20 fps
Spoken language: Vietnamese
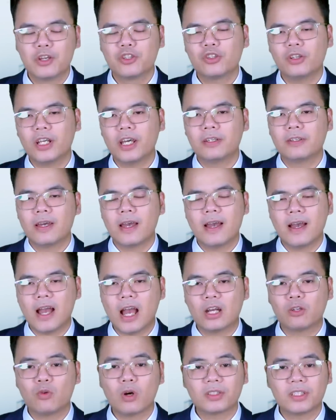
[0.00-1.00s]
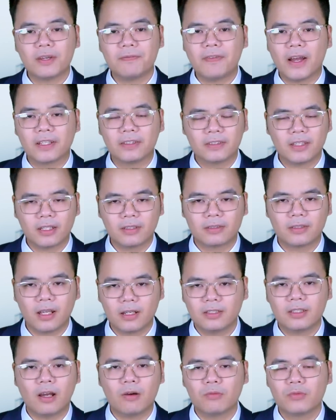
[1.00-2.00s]
Cho nên, Hàn Quốc sẽ phải thật
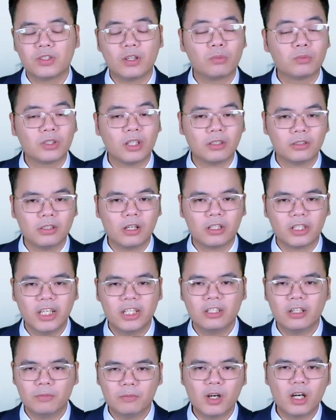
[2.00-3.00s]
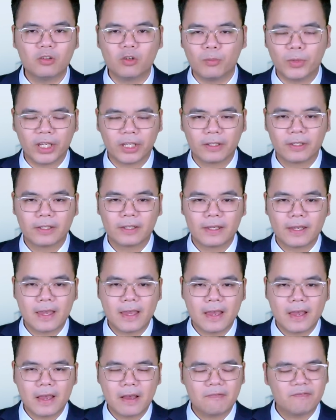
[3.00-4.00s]
thận trọng trong từng đường đi nước bước của mình.
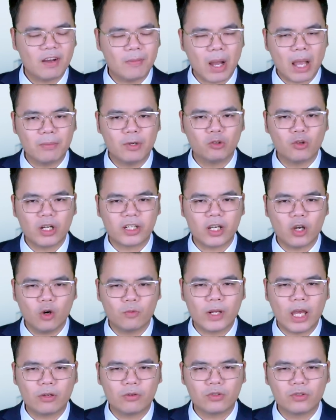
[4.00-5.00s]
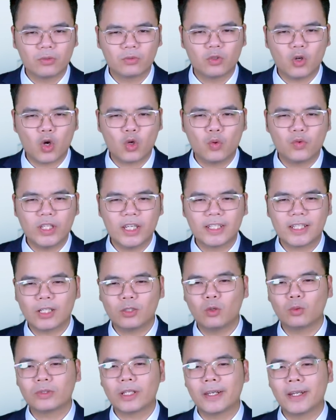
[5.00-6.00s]
Và bài bình luận ngày hôm nay của chúng tôi cũng xin kết
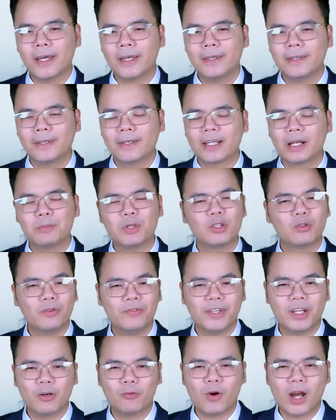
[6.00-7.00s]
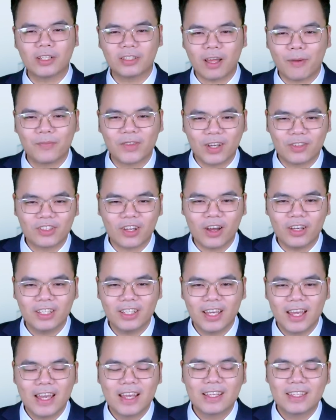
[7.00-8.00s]
thúc tại đây. Cảm ơn quý vị đã quan tâm theo dõi.
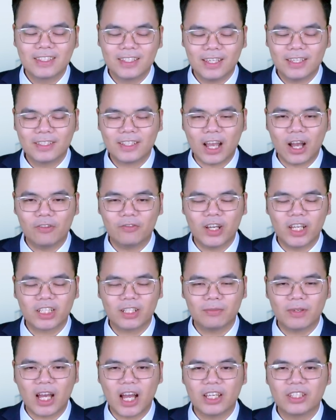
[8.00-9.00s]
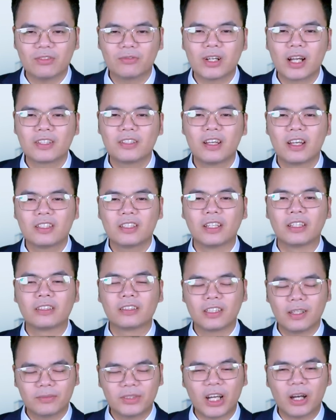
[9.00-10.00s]
Xin chào và hẹn gặp lại trong các chương trình
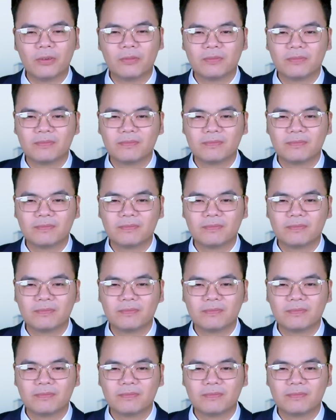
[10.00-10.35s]
tiếp theo.